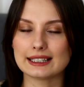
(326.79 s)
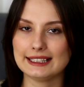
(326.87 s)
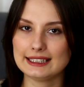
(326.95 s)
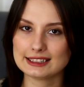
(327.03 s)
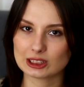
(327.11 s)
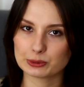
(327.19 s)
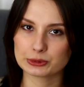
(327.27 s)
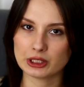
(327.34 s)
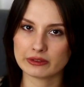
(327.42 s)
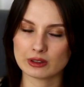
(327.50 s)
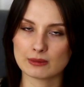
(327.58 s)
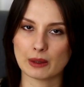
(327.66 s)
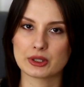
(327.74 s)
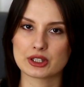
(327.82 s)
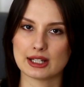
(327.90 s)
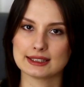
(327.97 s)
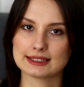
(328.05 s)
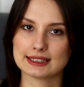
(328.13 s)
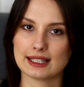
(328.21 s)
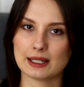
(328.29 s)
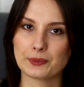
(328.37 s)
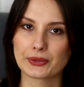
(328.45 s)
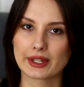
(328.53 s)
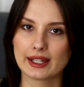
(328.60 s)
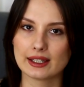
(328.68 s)
i stopniowo mamy szansę
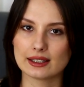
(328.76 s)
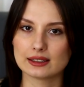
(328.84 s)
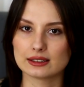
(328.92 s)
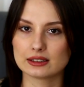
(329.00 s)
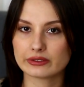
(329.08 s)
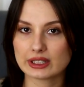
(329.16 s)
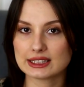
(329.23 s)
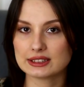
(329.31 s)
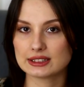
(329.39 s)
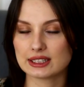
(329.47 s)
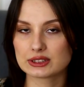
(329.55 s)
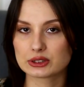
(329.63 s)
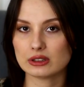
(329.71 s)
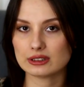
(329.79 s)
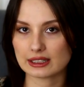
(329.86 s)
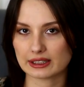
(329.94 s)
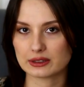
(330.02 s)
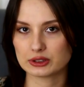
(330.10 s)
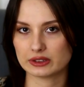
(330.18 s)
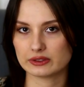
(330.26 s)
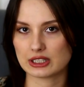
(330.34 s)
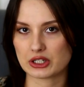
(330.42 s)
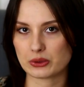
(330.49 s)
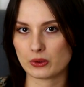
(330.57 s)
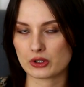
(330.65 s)
E, dowiedzieć się, co takiego się
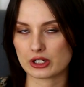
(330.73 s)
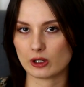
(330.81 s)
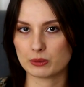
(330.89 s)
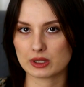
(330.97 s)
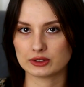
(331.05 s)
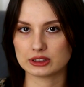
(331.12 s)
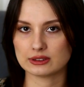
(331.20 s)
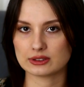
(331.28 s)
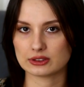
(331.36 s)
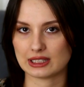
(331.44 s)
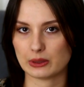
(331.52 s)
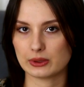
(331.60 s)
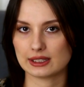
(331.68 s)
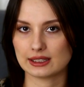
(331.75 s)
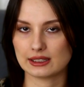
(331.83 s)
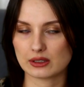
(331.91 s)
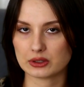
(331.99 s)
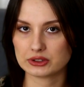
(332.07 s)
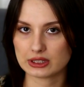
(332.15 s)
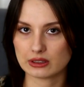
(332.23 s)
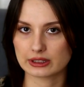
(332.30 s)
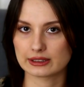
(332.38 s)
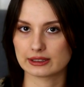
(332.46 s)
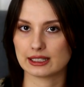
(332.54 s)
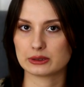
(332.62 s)
wydarzyło, że obie rodziny zostały
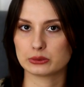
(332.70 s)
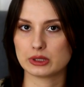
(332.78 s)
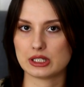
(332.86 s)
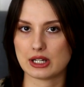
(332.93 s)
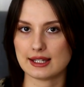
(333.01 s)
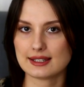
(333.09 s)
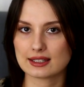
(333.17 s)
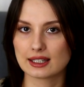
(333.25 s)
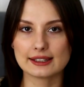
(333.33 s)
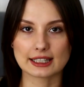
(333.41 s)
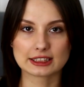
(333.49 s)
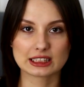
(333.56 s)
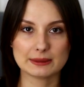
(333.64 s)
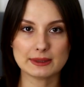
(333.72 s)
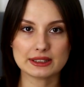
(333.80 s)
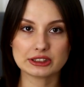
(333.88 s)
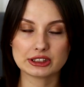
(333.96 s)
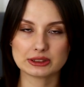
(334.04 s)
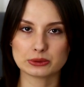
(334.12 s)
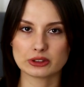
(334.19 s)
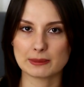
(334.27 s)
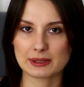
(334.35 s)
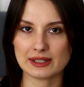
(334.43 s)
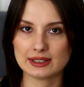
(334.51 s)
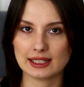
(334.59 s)
rozdzielone na tak długi czas. Także tematycznie są to
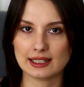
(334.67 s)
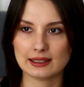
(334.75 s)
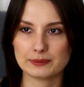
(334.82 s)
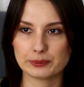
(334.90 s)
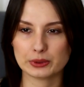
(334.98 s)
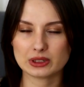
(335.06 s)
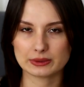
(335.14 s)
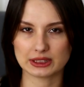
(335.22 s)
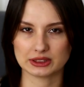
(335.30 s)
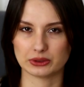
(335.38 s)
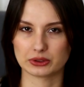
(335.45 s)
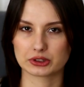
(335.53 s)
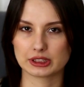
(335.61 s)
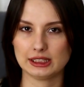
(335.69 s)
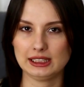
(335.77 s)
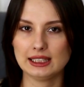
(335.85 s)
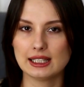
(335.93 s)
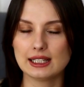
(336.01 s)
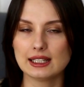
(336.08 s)
naprawdę podobne książki.